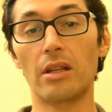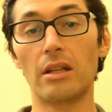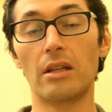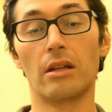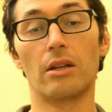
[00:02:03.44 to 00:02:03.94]

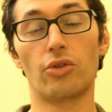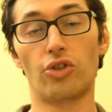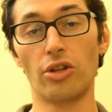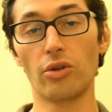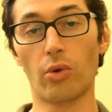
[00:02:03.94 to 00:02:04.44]
di
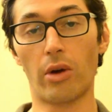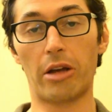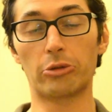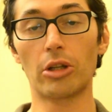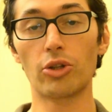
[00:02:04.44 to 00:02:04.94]
5
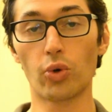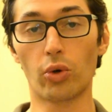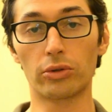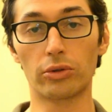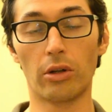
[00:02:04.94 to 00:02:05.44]
euro al
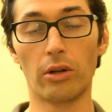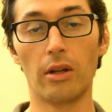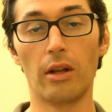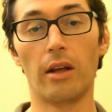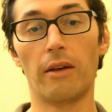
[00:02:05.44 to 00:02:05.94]
giorno
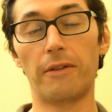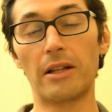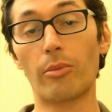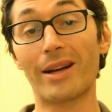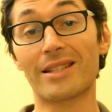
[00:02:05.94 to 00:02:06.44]

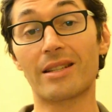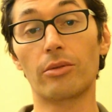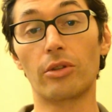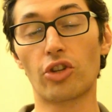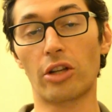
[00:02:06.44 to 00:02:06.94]
fino a un
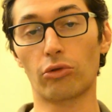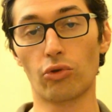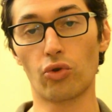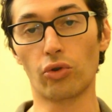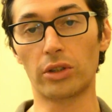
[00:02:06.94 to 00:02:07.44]
massimo di
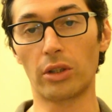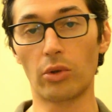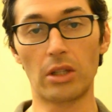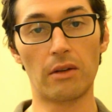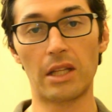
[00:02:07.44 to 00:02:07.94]
100 giorni,
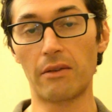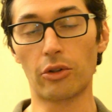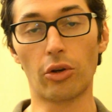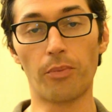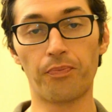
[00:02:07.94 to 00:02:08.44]
quindi
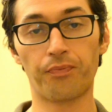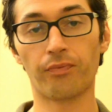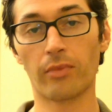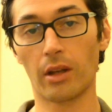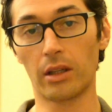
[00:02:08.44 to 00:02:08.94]
venivano
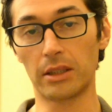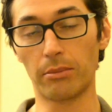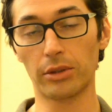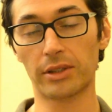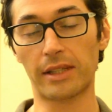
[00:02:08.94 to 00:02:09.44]

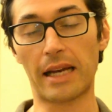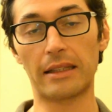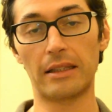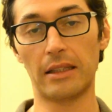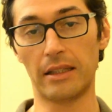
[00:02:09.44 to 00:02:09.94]

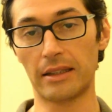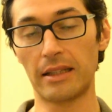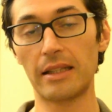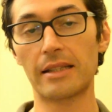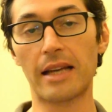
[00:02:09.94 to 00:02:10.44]
rimborsati,
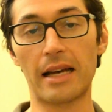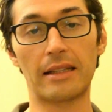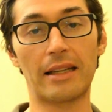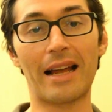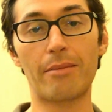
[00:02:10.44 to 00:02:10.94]

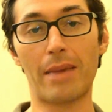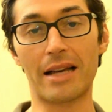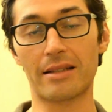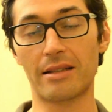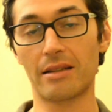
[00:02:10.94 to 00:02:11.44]
indennizzati al
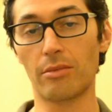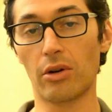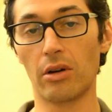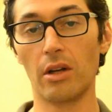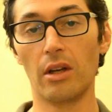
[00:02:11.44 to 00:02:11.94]

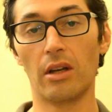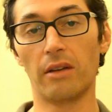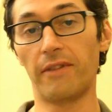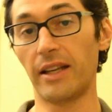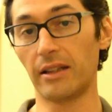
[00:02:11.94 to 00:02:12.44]
massimo
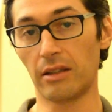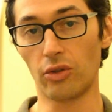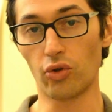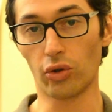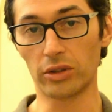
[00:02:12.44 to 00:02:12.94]

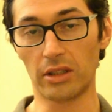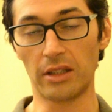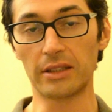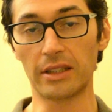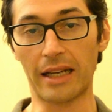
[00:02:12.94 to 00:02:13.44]
20 giorni
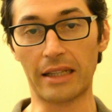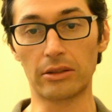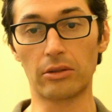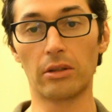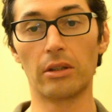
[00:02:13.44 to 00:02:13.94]
di
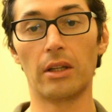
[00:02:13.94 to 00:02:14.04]
ritardo.